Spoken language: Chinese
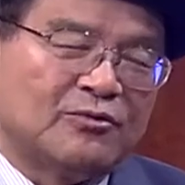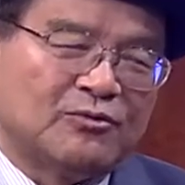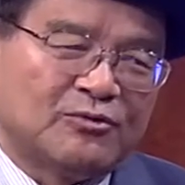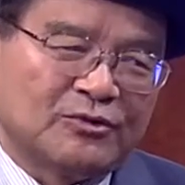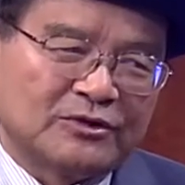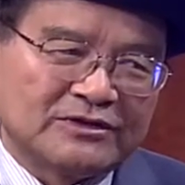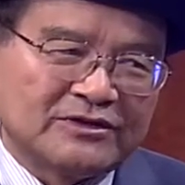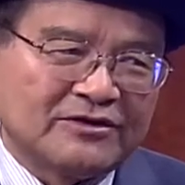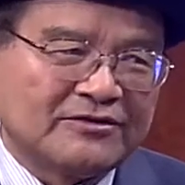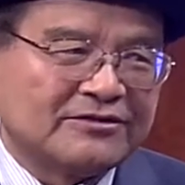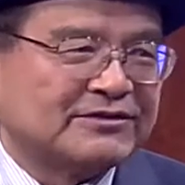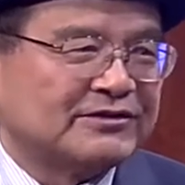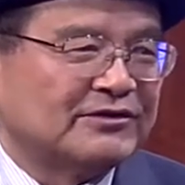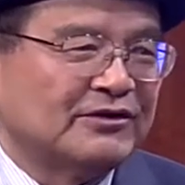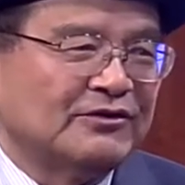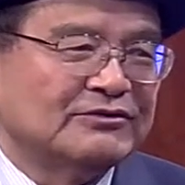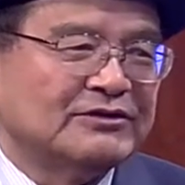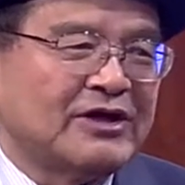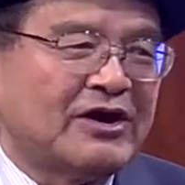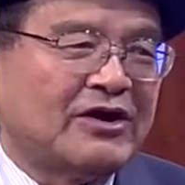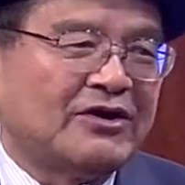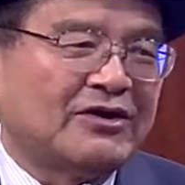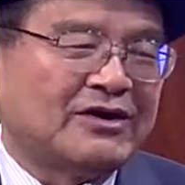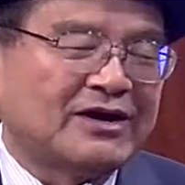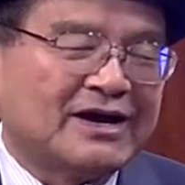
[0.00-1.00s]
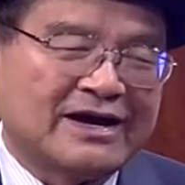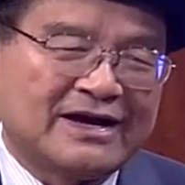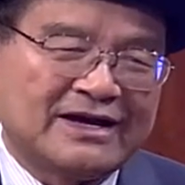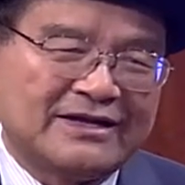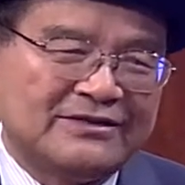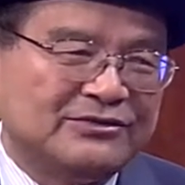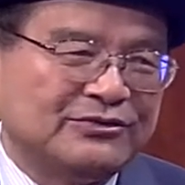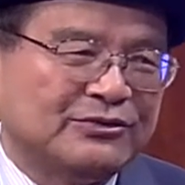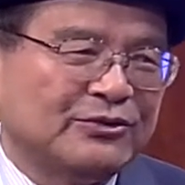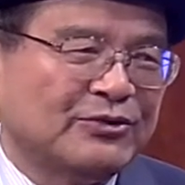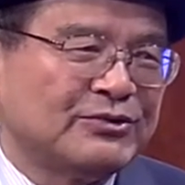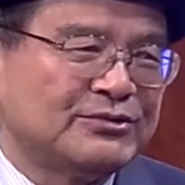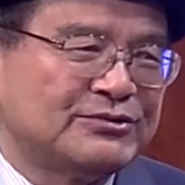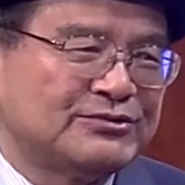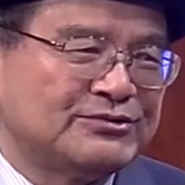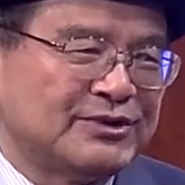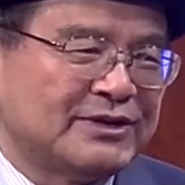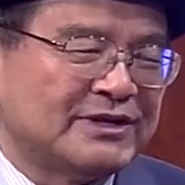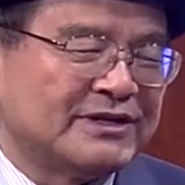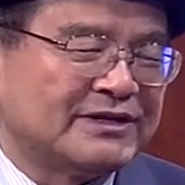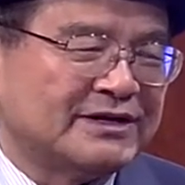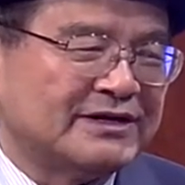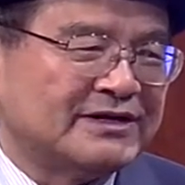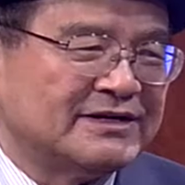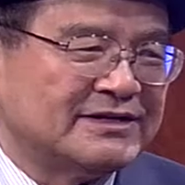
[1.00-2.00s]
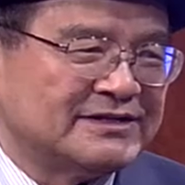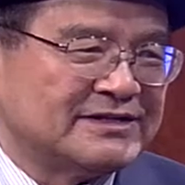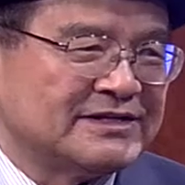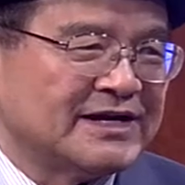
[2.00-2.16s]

我都收到很多学生和